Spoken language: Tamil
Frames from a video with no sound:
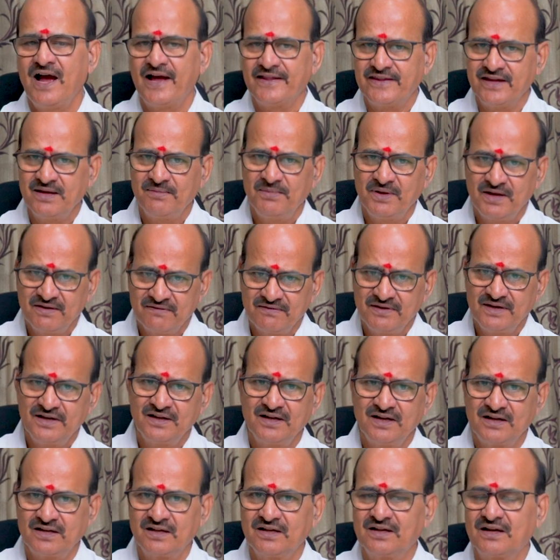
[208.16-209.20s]
அதே மாதிரி வீடு
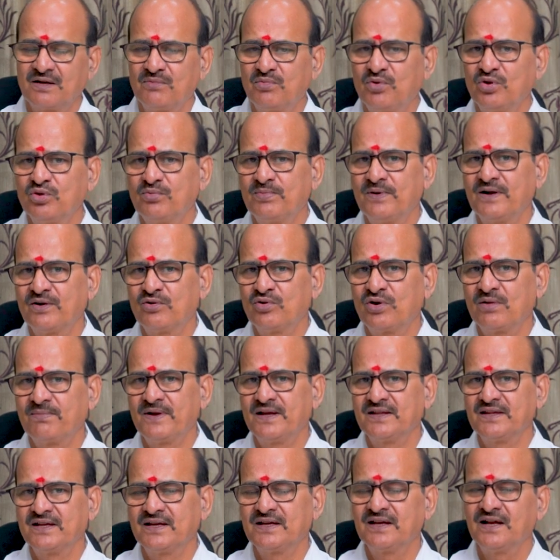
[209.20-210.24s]
கட்டுக்கிற போது கூட
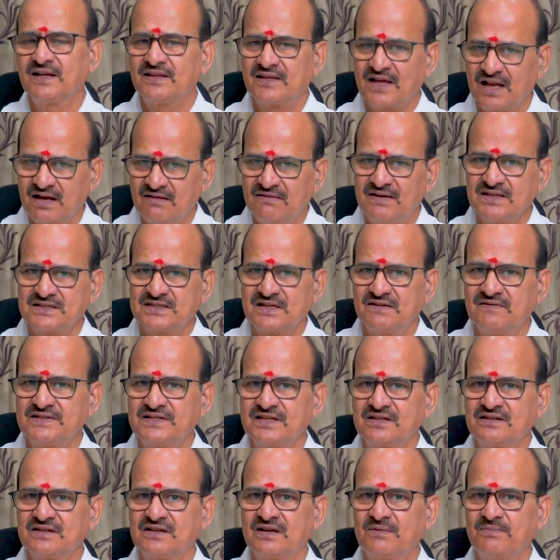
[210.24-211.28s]
பார்த்தீங்கன்னா தலைவாசல்
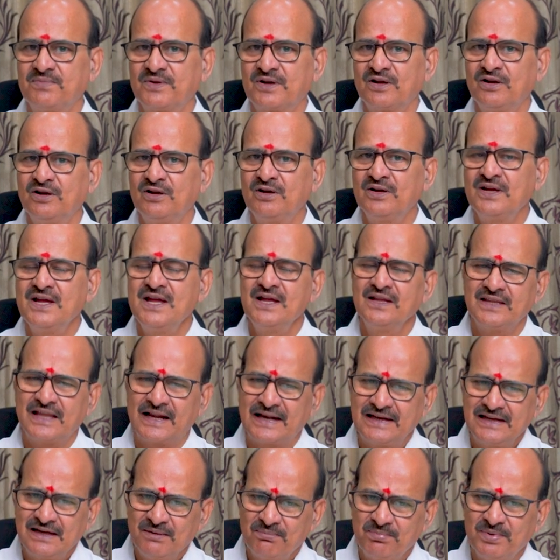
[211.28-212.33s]
வச்சதுக்கப்புறம்
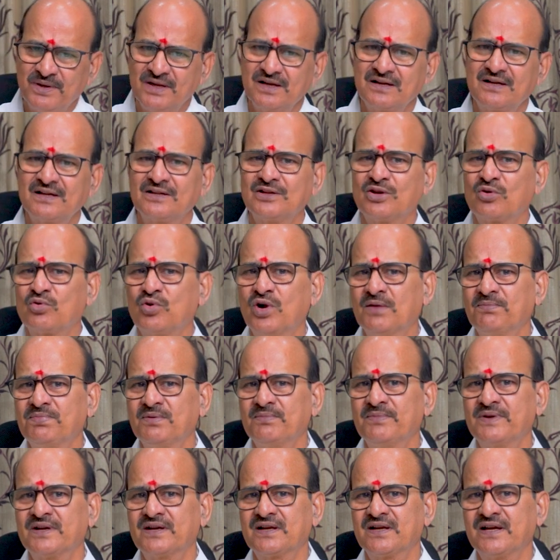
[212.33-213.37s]
நிறைய பேருக்கு இந்த
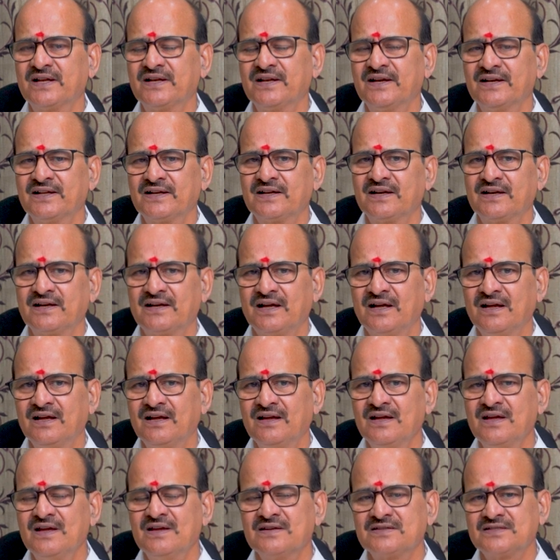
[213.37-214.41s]
குழப்பம் இருக்குது என்னென்னு கேட்டால்
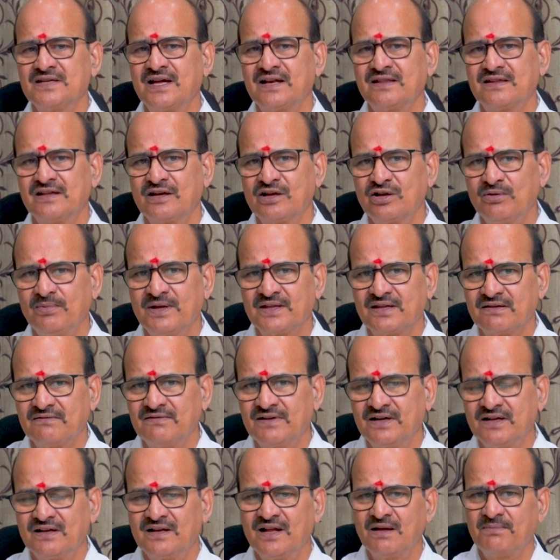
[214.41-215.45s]
சார் தெற்கு பார்த்த
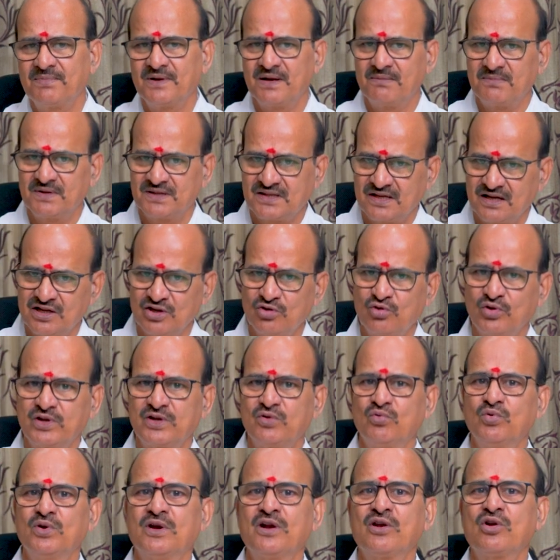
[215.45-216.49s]
வீடுனா அப்போ நம்ம தெற்கு
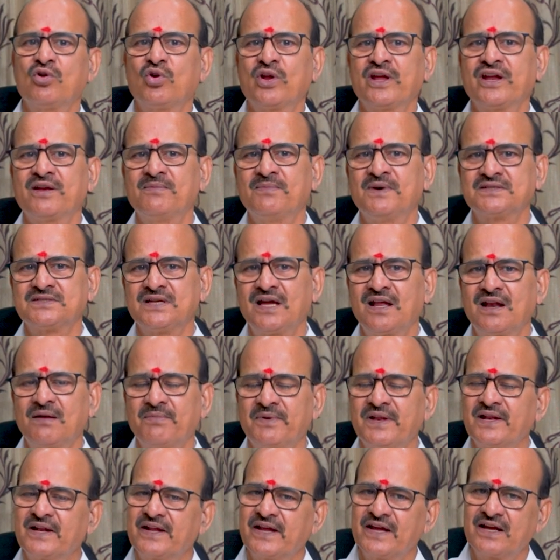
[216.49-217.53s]
நோக்கி உள்ளே நுழையணுமா சார்
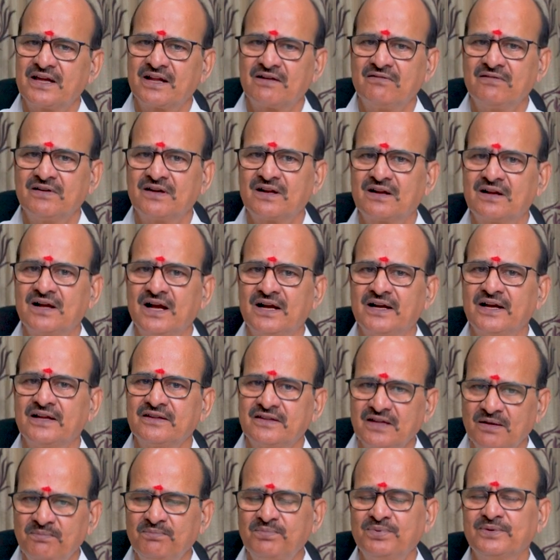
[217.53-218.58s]
அப்படின்னு கேட்குறவங்க இருக்காங்க
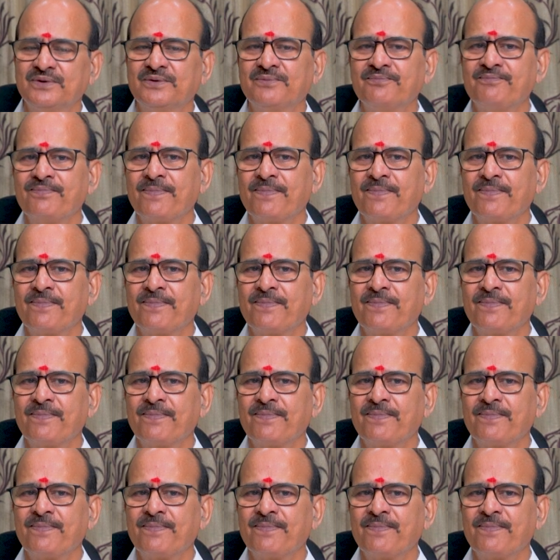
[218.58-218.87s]
தப்பு